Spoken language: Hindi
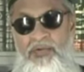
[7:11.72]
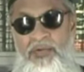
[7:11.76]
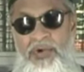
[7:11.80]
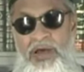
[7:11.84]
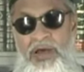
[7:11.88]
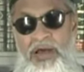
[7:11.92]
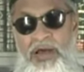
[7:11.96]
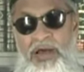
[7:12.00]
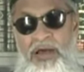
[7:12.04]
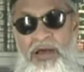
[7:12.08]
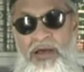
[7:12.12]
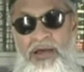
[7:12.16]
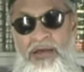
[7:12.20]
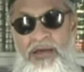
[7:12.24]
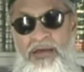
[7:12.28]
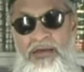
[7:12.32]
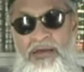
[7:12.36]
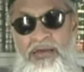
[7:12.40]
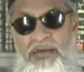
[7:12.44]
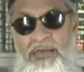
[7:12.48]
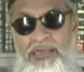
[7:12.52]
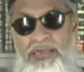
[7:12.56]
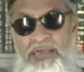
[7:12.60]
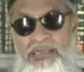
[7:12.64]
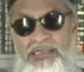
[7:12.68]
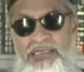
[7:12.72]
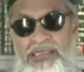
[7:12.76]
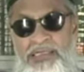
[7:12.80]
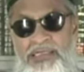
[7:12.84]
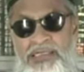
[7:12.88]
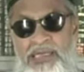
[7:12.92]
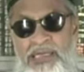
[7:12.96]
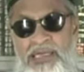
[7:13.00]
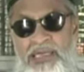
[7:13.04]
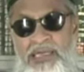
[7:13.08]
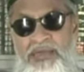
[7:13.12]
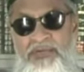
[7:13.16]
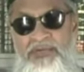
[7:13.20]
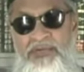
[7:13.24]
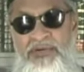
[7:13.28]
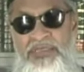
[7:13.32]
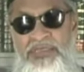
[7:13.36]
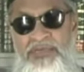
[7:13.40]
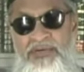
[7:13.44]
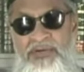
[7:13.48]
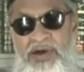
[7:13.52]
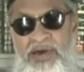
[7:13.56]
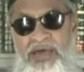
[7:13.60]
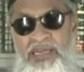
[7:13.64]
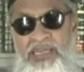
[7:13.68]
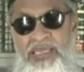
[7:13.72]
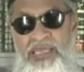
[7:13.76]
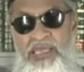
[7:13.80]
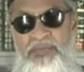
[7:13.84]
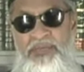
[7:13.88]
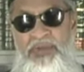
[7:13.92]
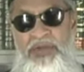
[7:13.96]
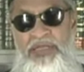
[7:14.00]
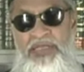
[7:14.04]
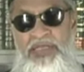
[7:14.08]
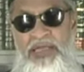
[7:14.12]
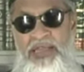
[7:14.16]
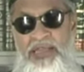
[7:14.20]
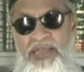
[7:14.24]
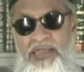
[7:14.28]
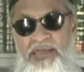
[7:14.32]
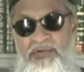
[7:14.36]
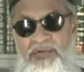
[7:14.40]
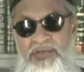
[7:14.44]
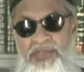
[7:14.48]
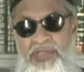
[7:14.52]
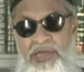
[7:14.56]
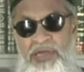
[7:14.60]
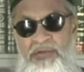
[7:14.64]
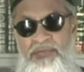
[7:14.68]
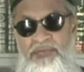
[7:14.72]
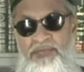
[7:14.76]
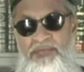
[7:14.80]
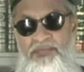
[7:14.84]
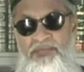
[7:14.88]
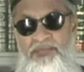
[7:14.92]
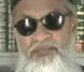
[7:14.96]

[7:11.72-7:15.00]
वहां किसी तकलीफ का सवाल ही पैदा नहीं होता